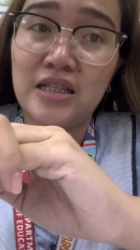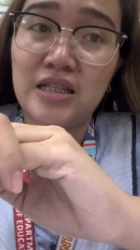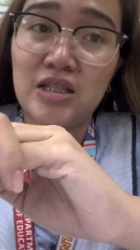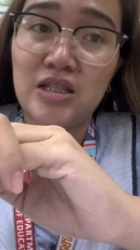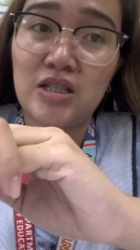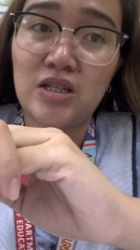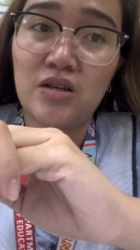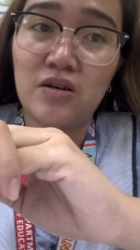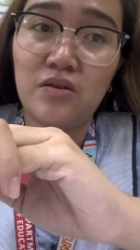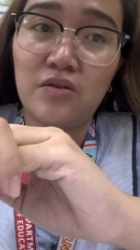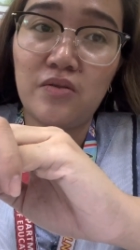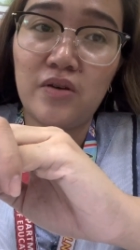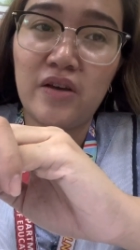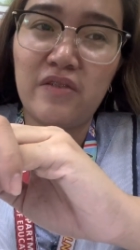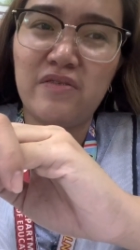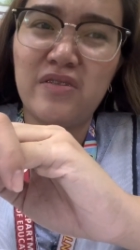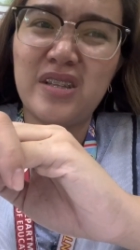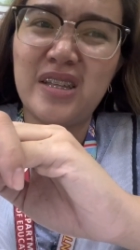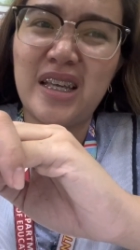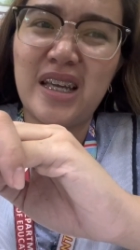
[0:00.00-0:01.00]
So,
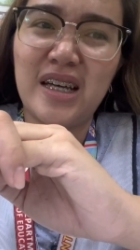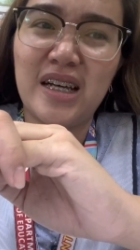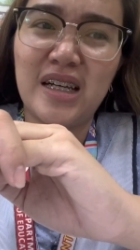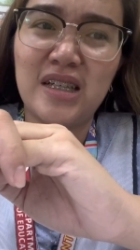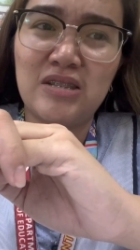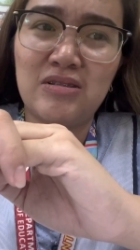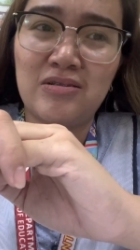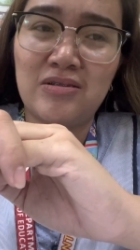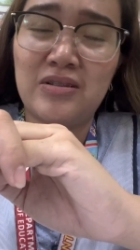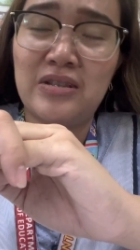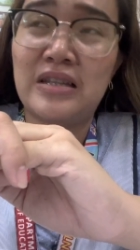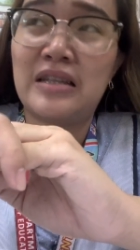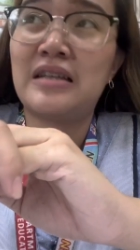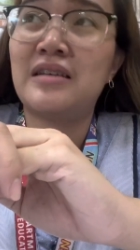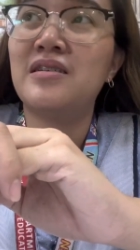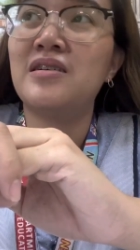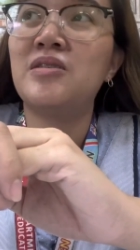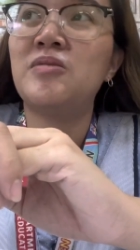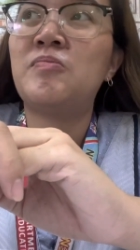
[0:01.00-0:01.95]
everyday ganon.